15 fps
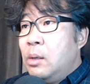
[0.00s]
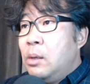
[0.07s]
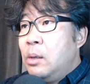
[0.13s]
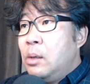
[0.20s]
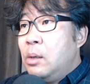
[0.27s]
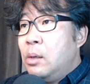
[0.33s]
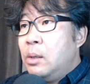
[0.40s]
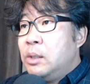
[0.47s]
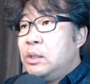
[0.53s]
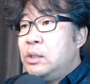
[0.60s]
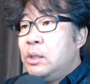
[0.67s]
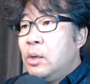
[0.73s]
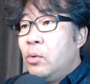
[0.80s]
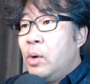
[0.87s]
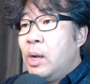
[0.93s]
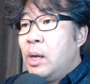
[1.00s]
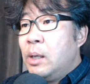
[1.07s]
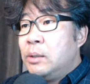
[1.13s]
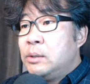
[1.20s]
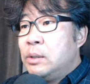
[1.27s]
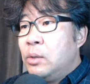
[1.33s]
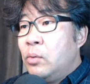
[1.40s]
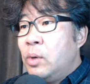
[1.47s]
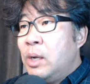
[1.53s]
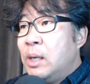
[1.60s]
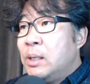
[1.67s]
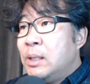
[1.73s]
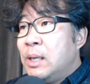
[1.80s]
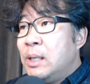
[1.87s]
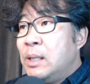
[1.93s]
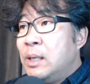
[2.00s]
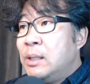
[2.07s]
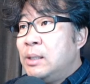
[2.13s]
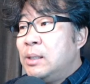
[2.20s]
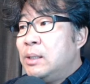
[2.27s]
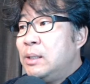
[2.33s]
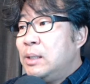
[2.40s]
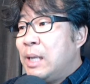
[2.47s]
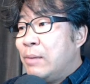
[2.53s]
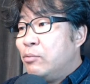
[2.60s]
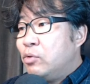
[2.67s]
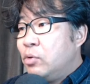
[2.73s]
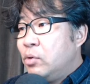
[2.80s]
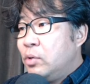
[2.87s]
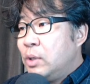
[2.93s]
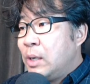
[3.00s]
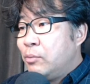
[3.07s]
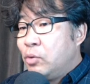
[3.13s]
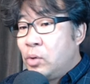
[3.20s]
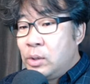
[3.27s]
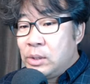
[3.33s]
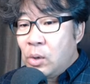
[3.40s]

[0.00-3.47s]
2층에 올라가는 계단은 나무로 해서